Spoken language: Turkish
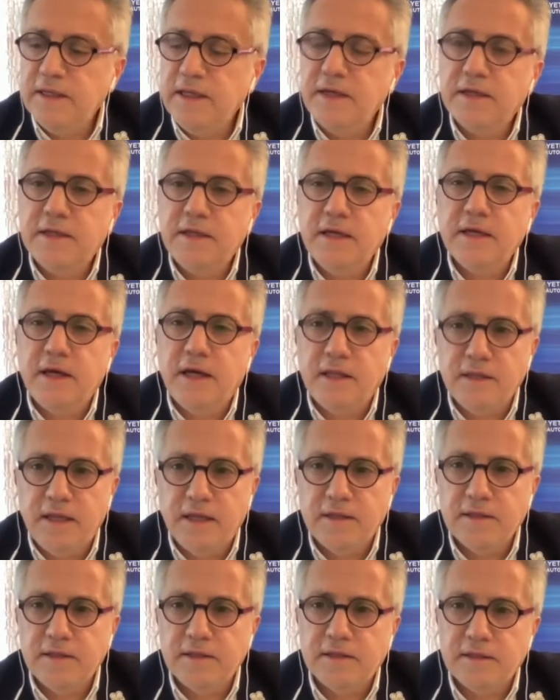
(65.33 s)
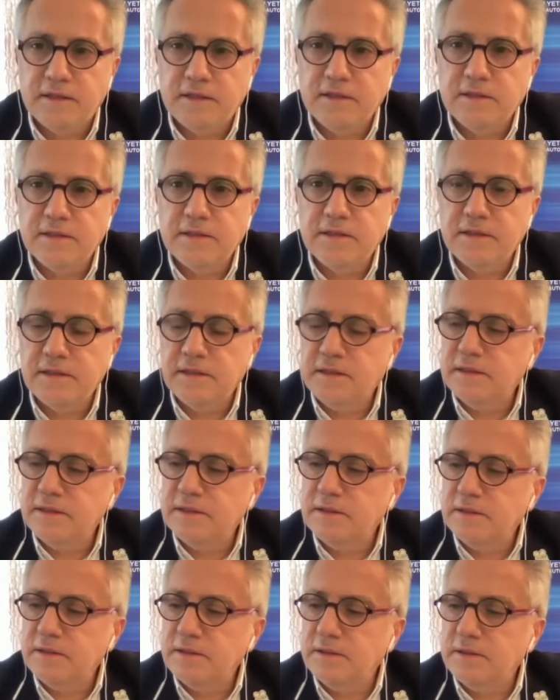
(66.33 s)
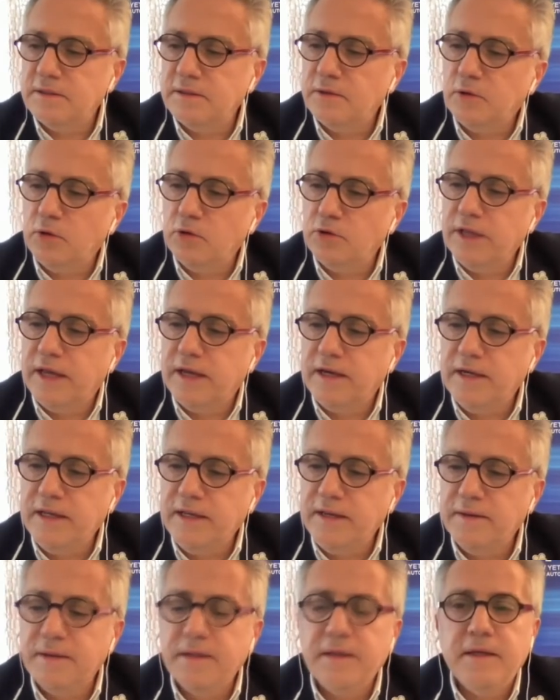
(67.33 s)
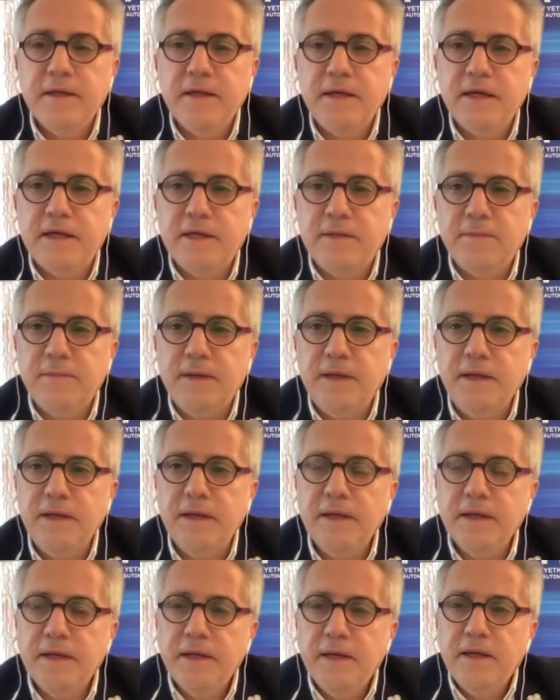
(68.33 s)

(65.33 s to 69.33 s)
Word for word: tek tek anlattık e, Oyder'le, ekiple.